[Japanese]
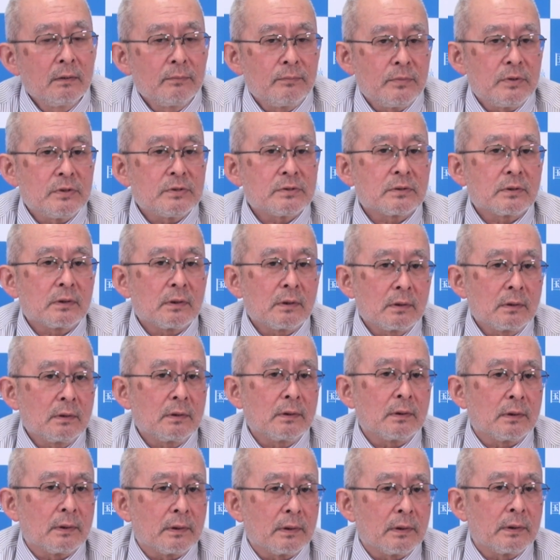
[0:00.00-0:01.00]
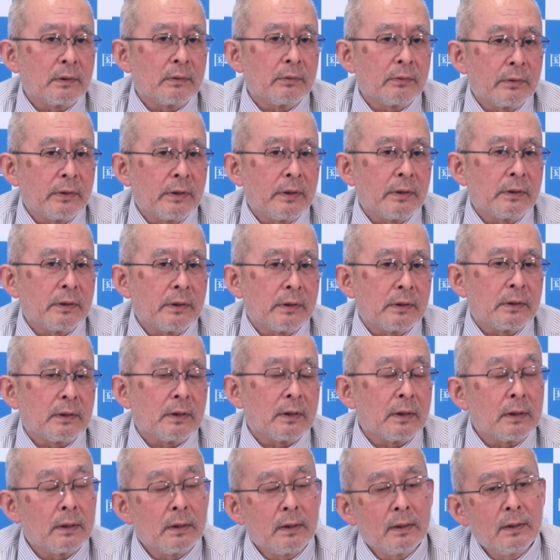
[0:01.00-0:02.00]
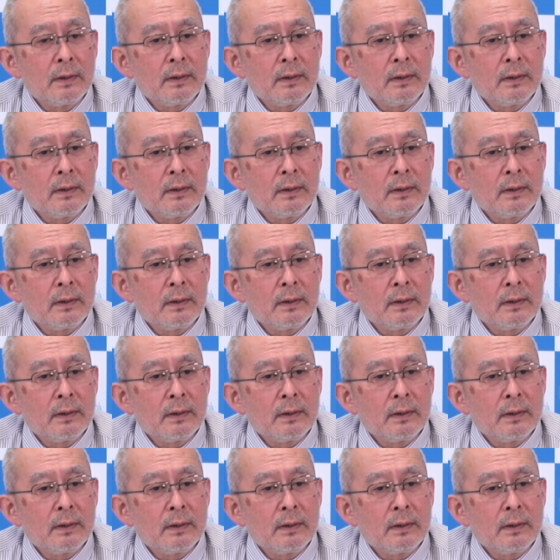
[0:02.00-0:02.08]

自らエネルギー危機、